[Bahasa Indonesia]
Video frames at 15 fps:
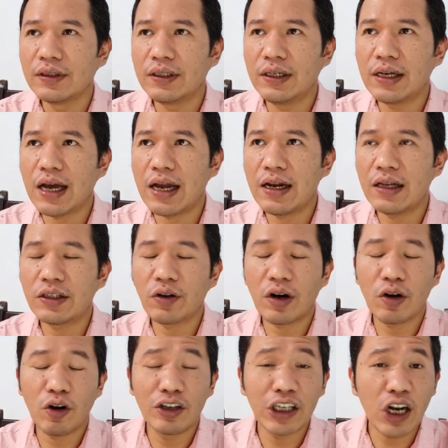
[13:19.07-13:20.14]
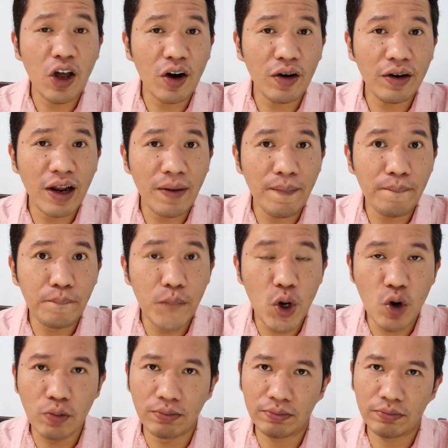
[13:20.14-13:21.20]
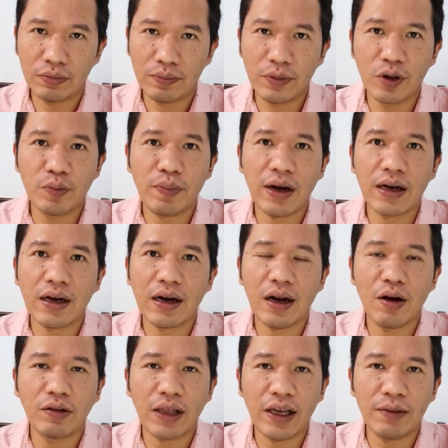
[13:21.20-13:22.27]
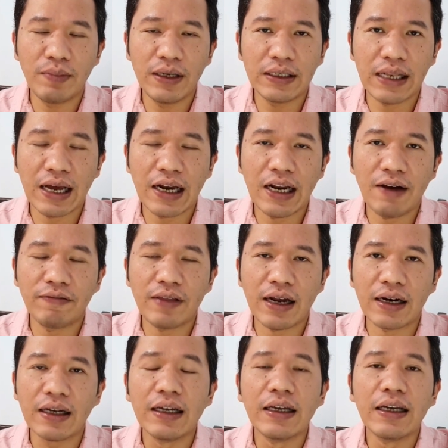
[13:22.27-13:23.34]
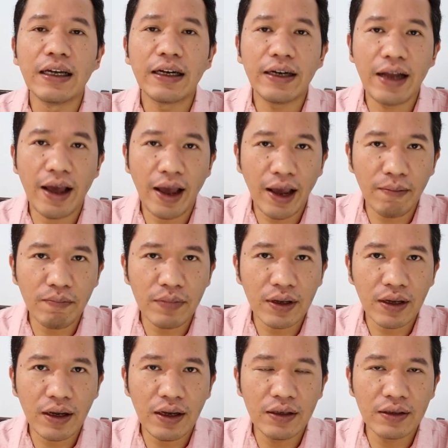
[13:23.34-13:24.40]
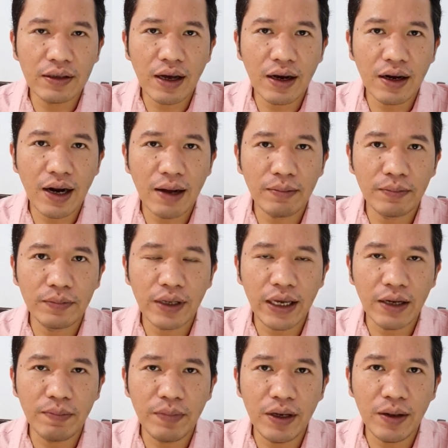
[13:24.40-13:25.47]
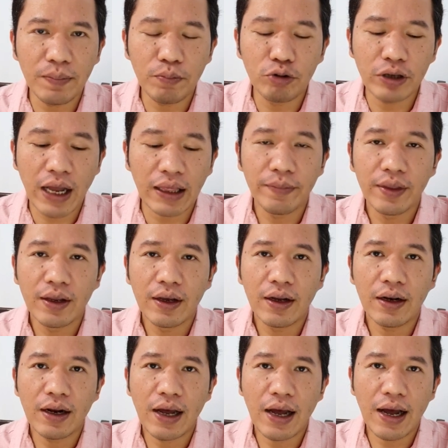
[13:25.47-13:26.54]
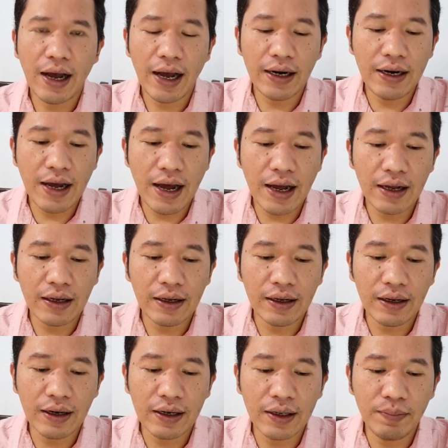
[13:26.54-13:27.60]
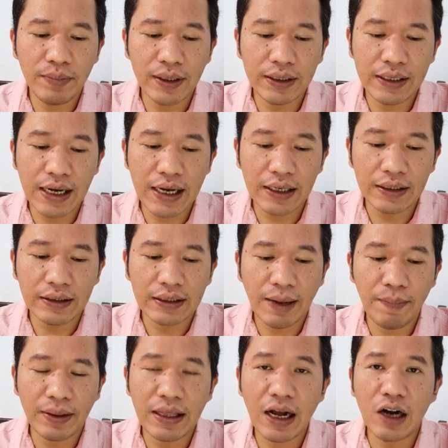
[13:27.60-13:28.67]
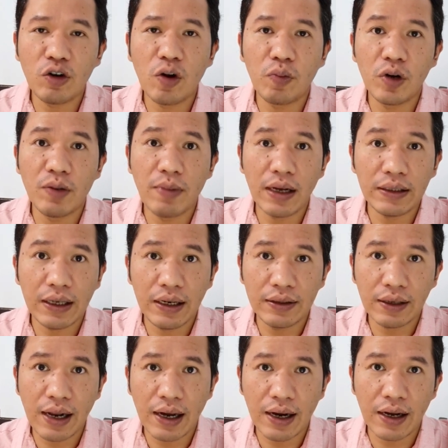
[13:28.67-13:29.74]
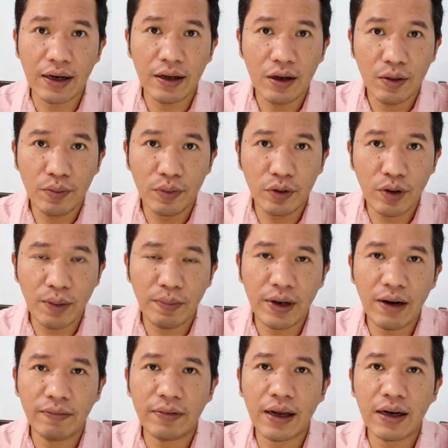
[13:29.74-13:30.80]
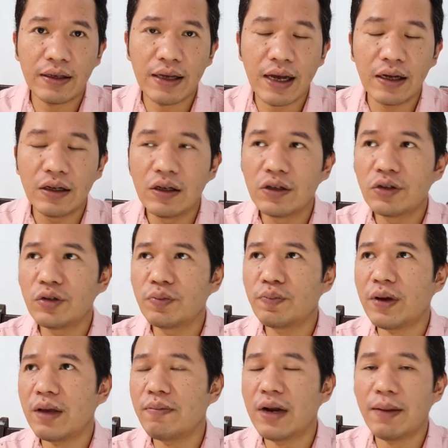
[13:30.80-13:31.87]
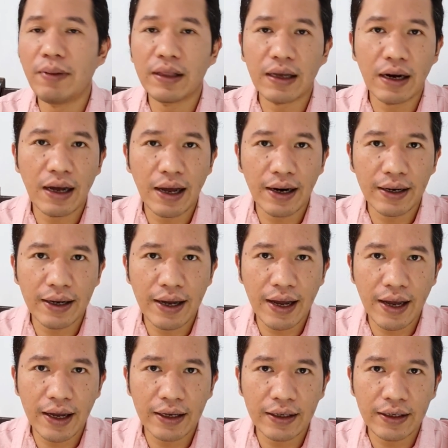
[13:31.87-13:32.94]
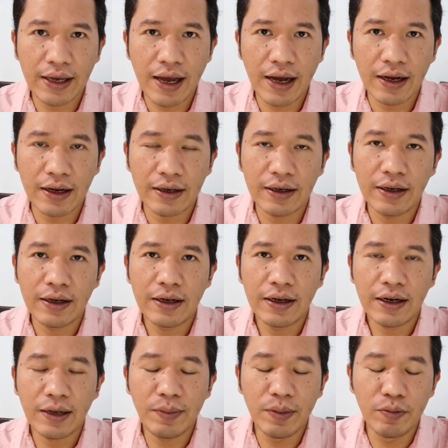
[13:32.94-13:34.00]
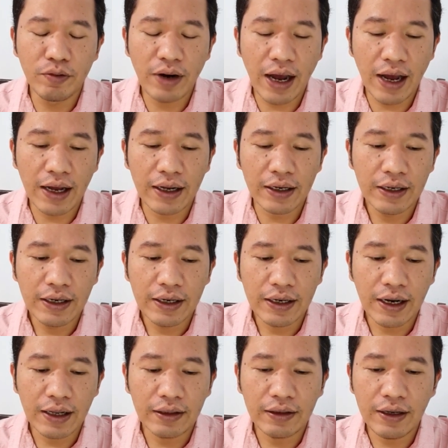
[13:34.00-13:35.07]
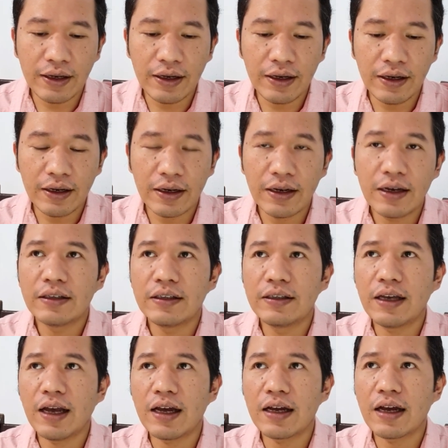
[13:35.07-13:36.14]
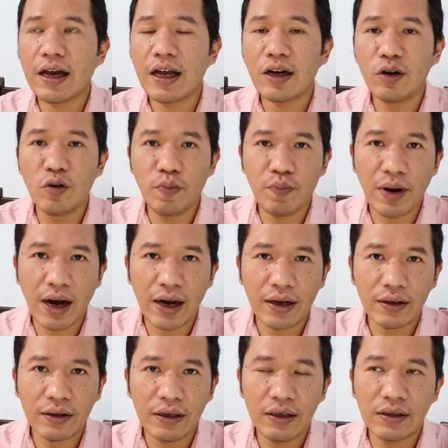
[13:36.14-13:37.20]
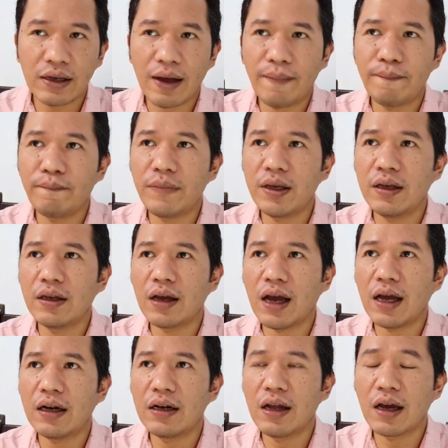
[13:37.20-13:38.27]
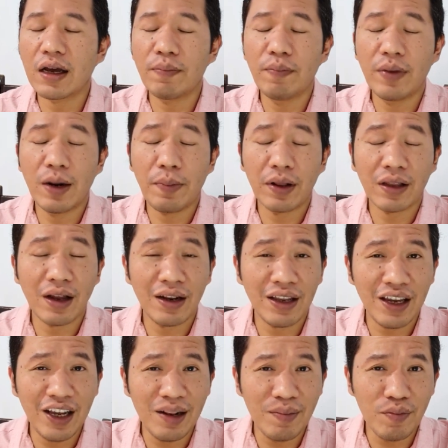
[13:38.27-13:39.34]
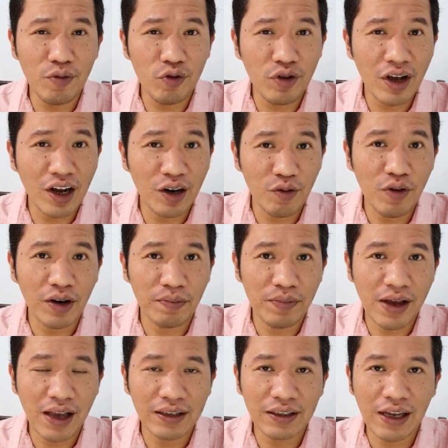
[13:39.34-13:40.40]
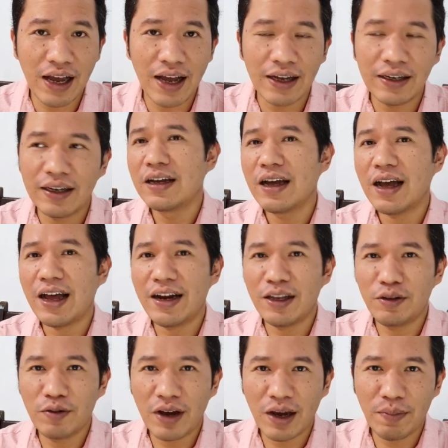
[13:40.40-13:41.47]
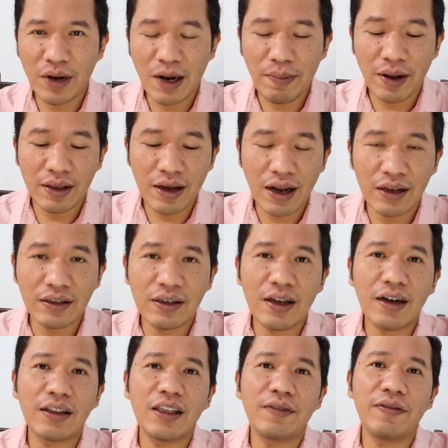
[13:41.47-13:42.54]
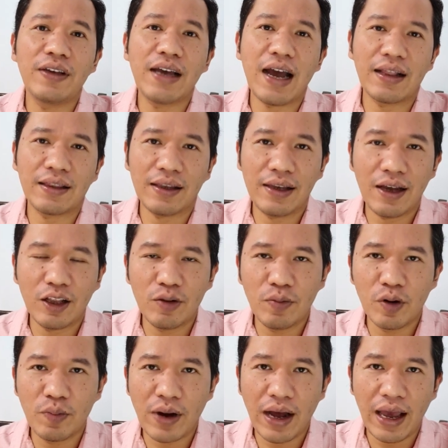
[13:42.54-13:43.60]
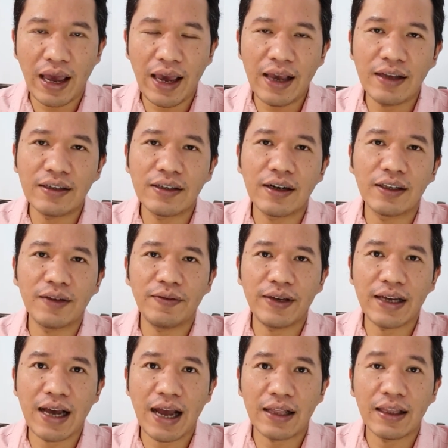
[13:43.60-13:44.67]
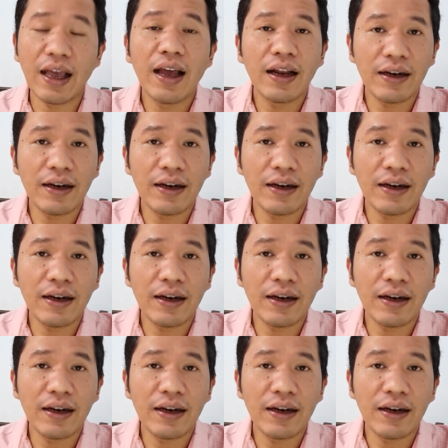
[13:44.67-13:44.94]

Jika Anda seorang konselor dan belum merupakan anggota IKMI, silahkan daftar DM Instagram IKMI Pusat. Nah, ada early bird-nya sampai tanggal 25 jadi silahkan buruan pendaftarannya supaya mendapatkan harga yang lebih murah nanti jangan lupa di samping Anda akan mendapatkan ilmu yang luar biasa anda juga akan mendapatkan sertifikat, yaitu berupa e-sertifikat.